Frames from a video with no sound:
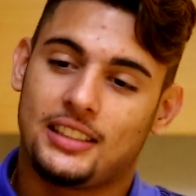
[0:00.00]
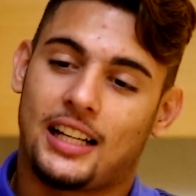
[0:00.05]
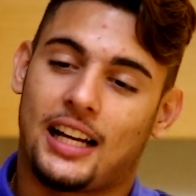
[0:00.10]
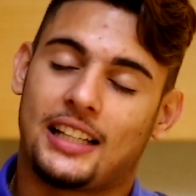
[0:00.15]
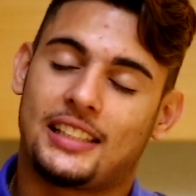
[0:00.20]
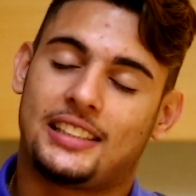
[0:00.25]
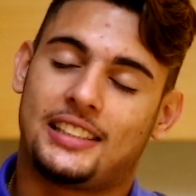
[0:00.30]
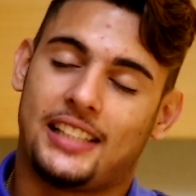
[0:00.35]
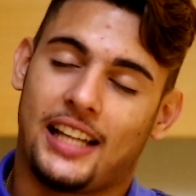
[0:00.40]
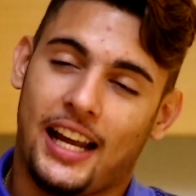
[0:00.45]

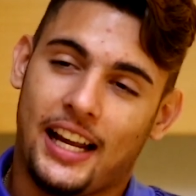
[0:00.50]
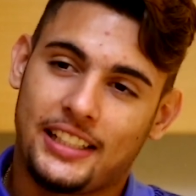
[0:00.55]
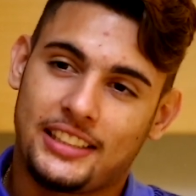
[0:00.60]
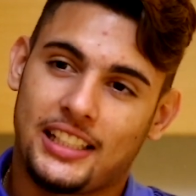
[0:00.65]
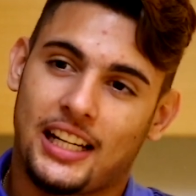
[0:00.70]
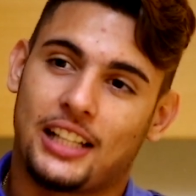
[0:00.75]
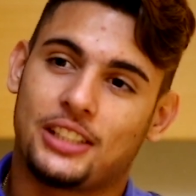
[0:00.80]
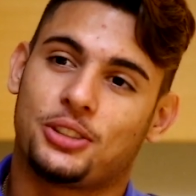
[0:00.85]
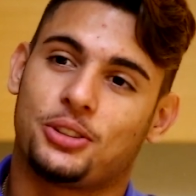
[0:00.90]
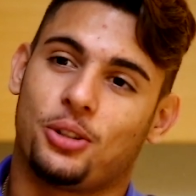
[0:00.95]
Das
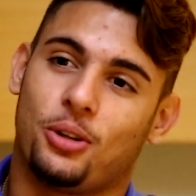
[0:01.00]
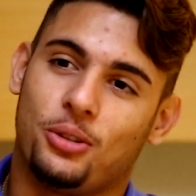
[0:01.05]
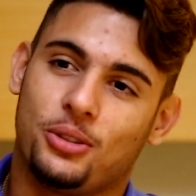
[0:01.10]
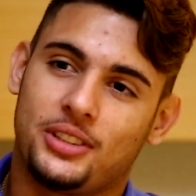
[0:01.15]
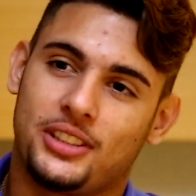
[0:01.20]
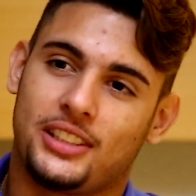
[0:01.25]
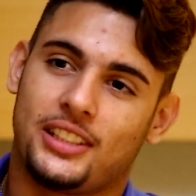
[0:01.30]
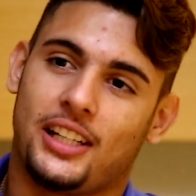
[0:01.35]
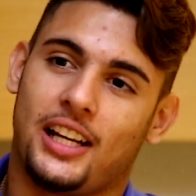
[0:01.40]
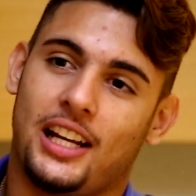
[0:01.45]
7 às
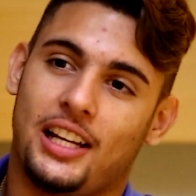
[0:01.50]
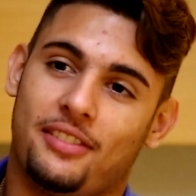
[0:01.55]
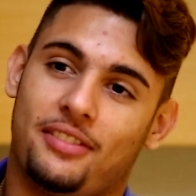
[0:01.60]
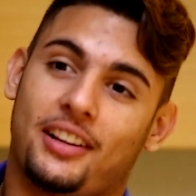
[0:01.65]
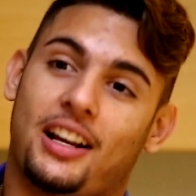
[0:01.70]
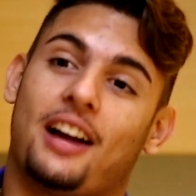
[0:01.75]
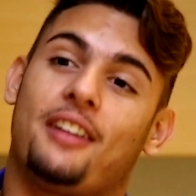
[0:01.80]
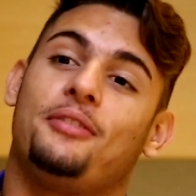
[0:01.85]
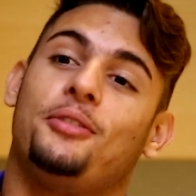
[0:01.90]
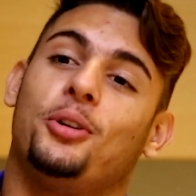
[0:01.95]
11, ele
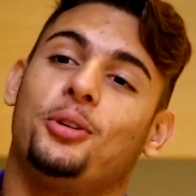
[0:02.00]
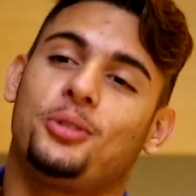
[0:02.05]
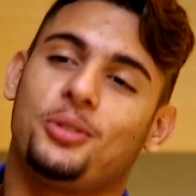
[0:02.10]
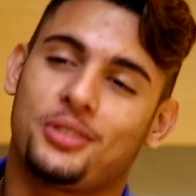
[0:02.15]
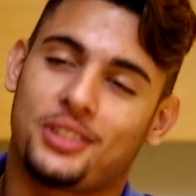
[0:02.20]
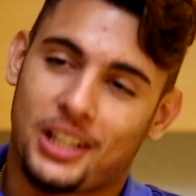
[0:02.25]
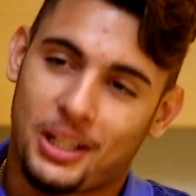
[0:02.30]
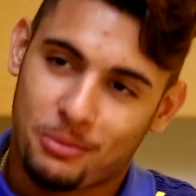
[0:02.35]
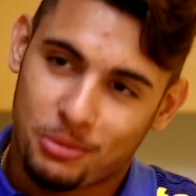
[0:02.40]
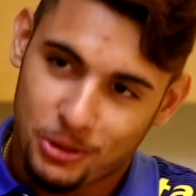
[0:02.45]
ficava em outro
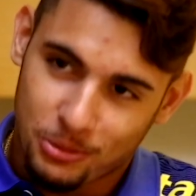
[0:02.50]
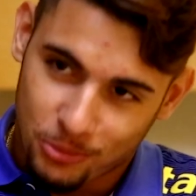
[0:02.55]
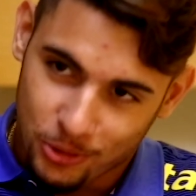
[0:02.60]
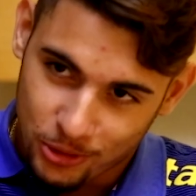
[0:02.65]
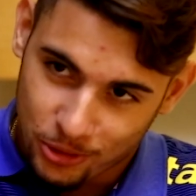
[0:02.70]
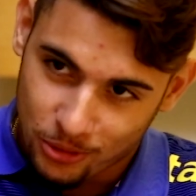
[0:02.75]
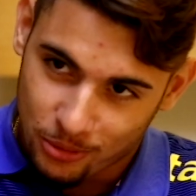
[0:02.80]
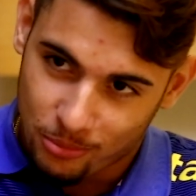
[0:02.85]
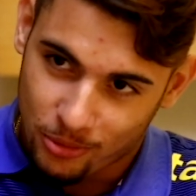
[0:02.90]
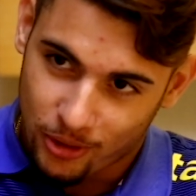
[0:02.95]
trampo de
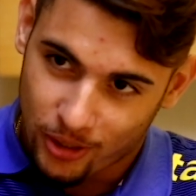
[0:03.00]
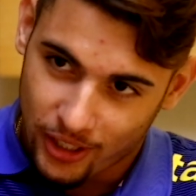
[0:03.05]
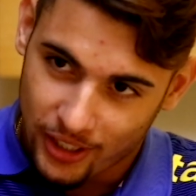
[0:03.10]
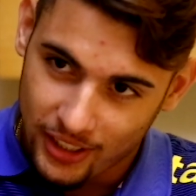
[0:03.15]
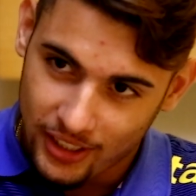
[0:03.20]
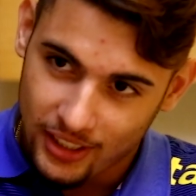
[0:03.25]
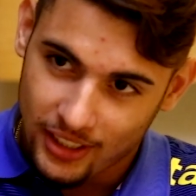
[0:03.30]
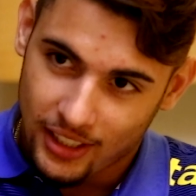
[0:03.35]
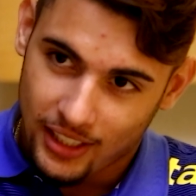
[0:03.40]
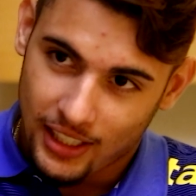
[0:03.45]

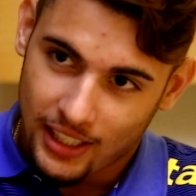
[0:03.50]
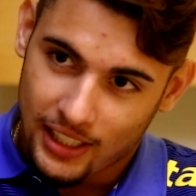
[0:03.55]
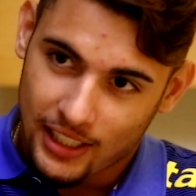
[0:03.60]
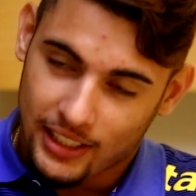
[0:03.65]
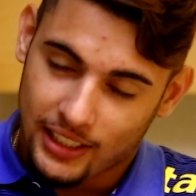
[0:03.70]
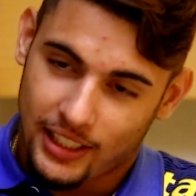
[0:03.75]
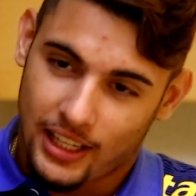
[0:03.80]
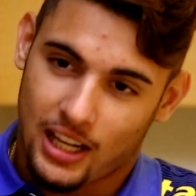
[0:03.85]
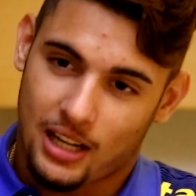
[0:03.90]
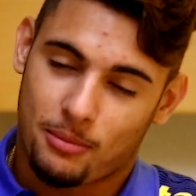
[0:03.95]
motoboy
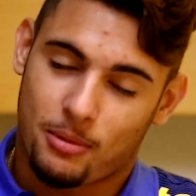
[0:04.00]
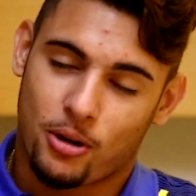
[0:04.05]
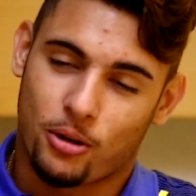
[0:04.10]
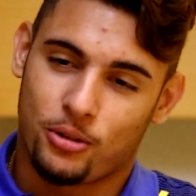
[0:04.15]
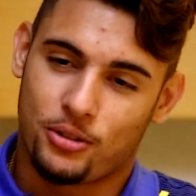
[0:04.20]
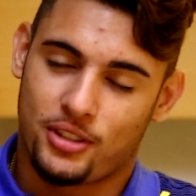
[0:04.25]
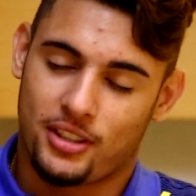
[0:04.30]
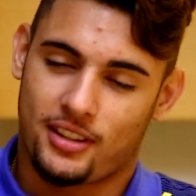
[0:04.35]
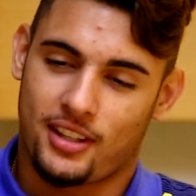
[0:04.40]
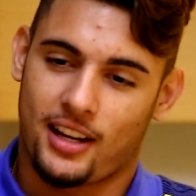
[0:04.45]
que era
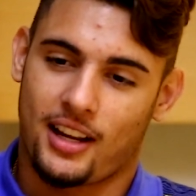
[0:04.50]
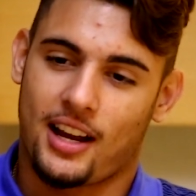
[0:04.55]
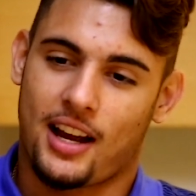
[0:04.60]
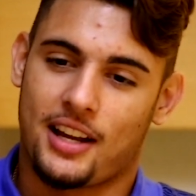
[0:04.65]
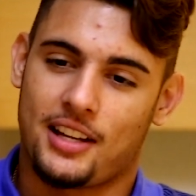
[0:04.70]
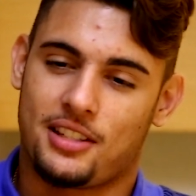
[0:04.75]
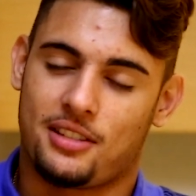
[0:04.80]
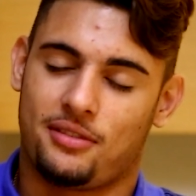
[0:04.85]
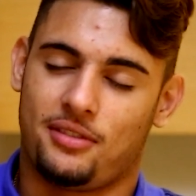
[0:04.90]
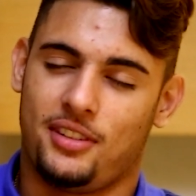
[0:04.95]
bagulho de entregar
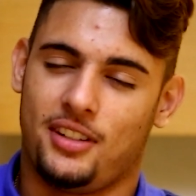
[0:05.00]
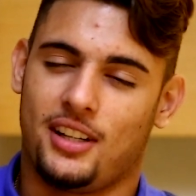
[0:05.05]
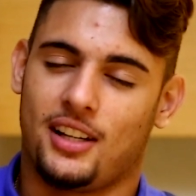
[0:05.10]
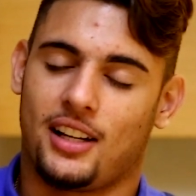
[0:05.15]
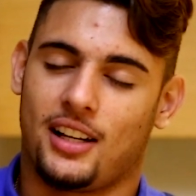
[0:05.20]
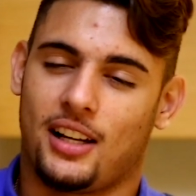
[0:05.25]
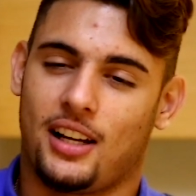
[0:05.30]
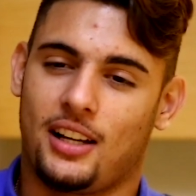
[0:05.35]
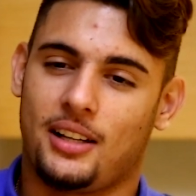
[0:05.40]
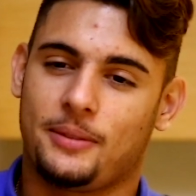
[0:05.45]
a
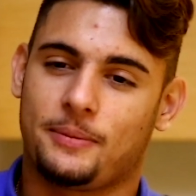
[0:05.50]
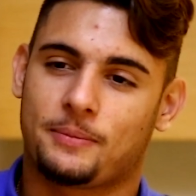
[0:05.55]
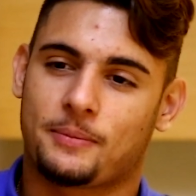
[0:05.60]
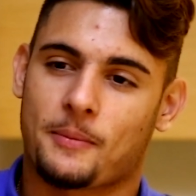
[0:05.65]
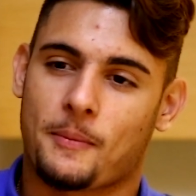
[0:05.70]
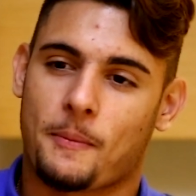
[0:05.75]
esfirra lá.